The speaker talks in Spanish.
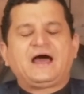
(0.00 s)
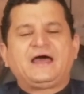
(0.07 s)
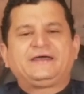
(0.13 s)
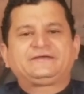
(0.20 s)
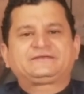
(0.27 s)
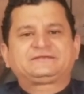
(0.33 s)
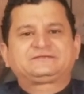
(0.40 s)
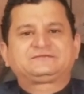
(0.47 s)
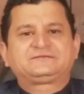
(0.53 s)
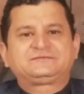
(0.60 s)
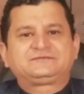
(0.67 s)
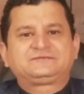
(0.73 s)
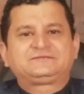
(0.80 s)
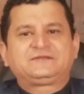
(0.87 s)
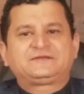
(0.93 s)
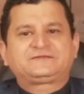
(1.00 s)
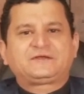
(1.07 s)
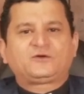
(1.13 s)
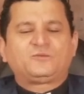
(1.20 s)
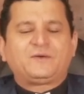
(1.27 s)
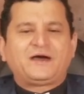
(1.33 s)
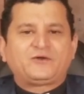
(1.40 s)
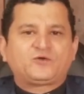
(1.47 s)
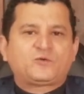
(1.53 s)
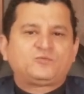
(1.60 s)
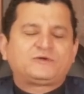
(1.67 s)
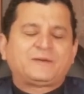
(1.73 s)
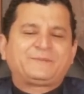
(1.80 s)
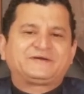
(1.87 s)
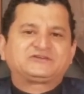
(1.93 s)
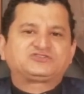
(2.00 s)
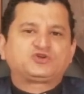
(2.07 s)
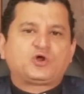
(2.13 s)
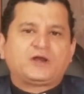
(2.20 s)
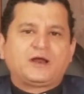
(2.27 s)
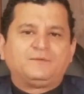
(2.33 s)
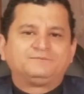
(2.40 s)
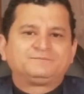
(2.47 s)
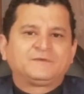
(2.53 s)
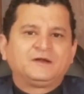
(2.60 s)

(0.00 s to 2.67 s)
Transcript: a este ser humano como una persona.